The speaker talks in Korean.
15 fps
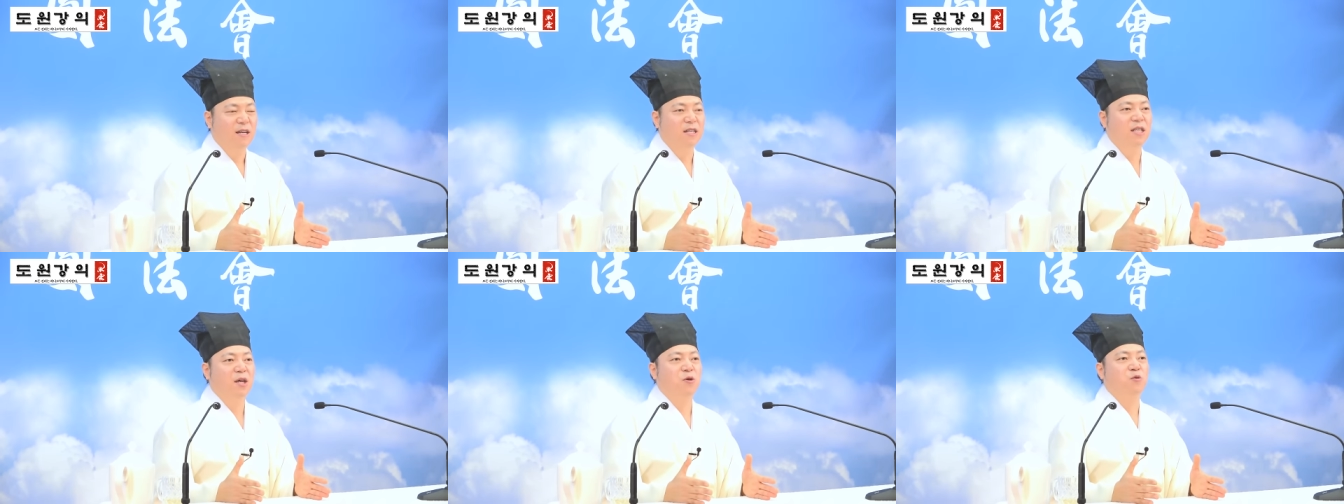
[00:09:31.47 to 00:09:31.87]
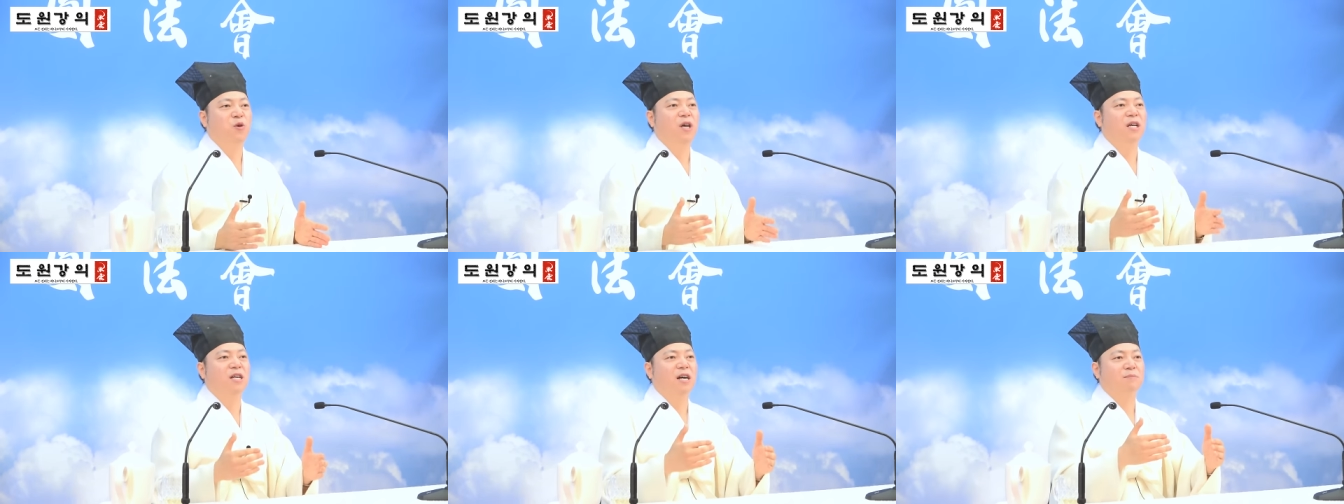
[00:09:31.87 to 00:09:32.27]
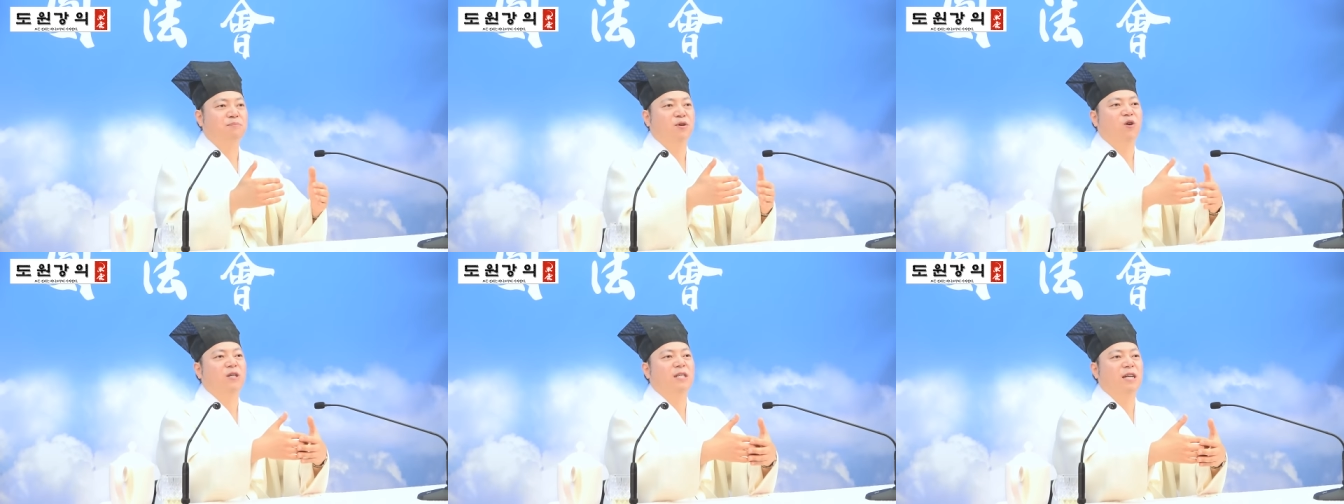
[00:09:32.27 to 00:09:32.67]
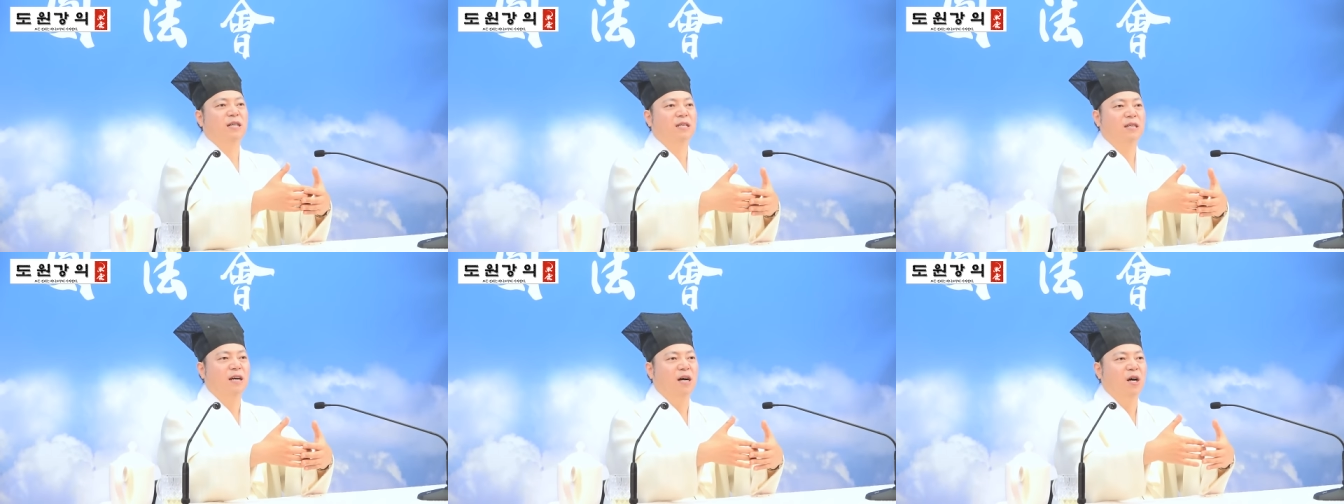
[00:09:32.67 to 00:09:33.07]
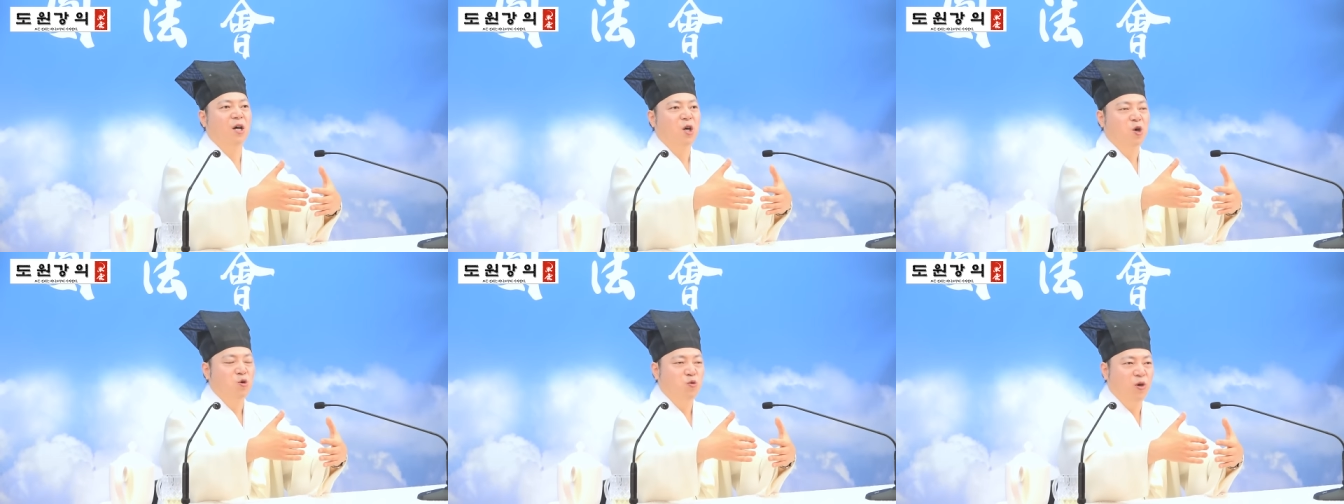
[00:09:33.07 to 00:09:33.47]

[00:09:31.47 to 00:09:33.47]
근데 외곽 벽이라든가